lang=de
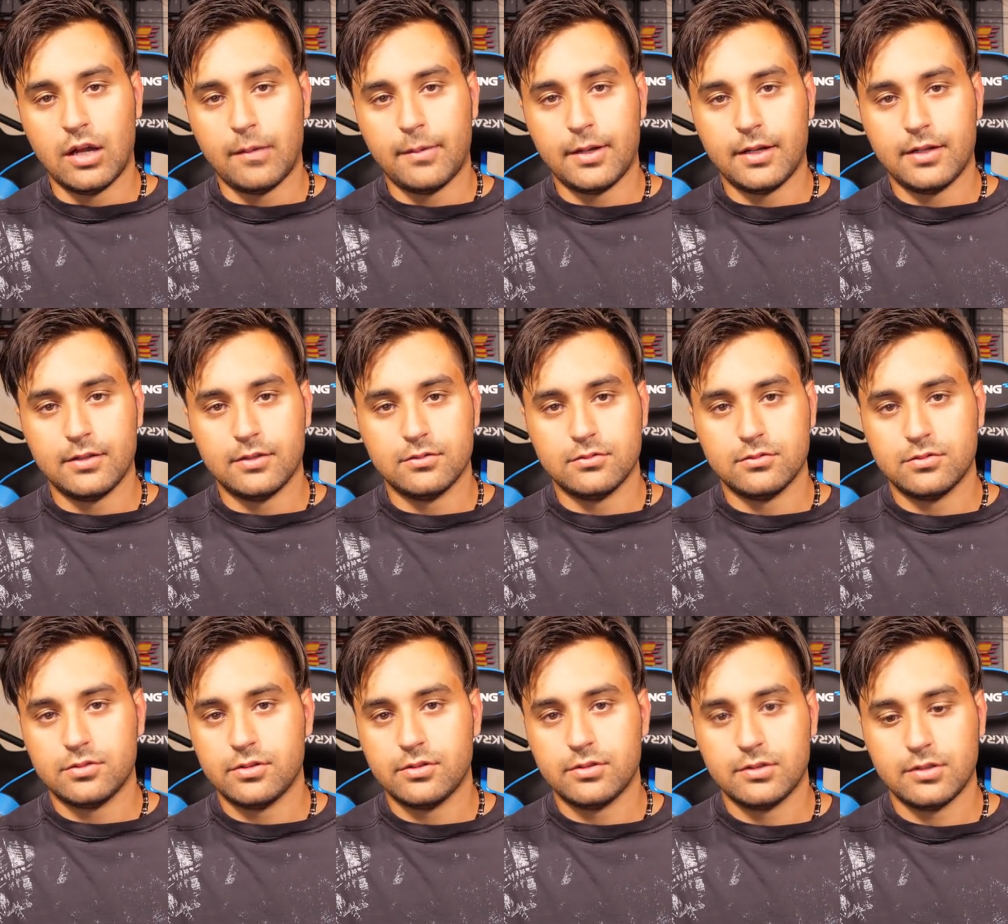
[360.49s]
Aber
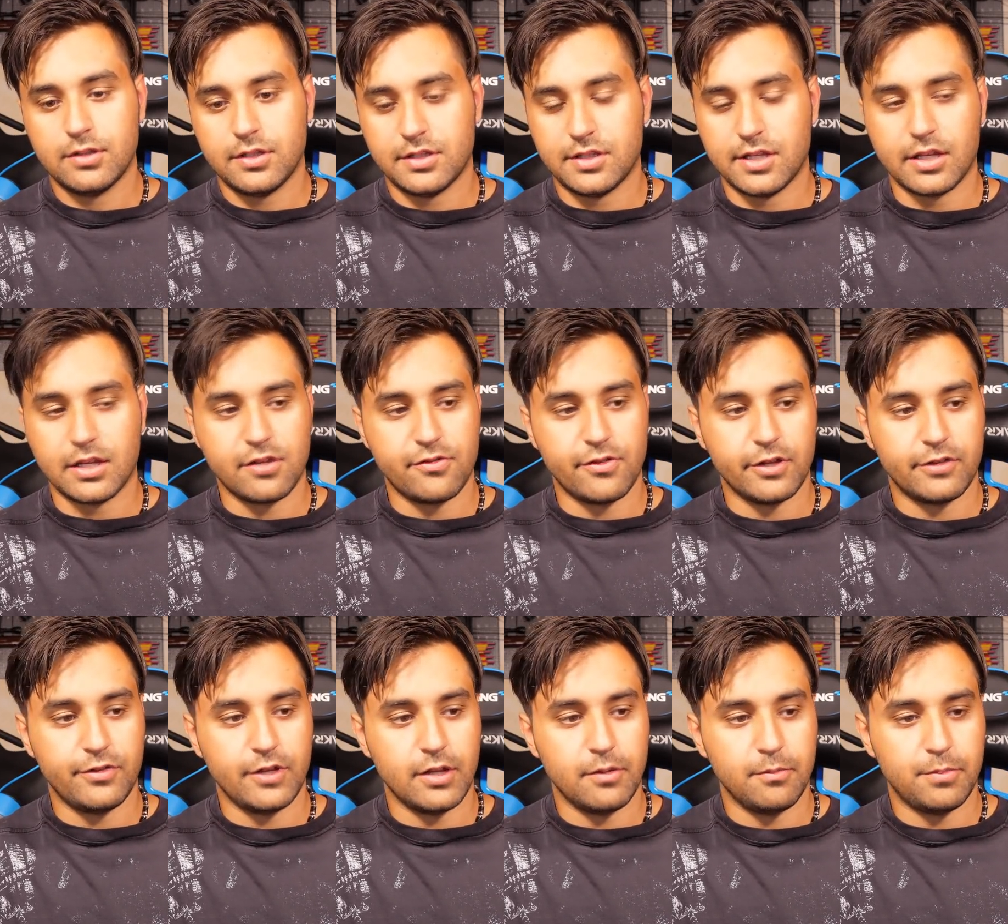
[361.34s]
ich denke, ich
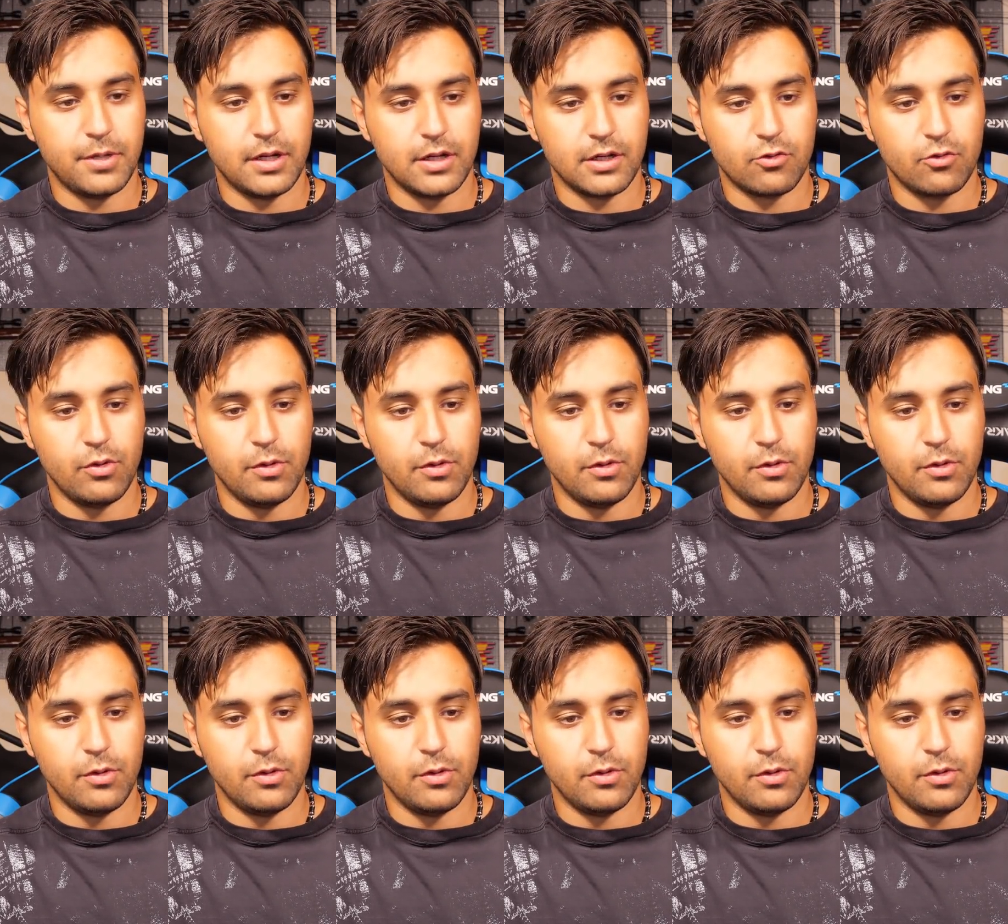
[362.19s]
werde wieder ein paar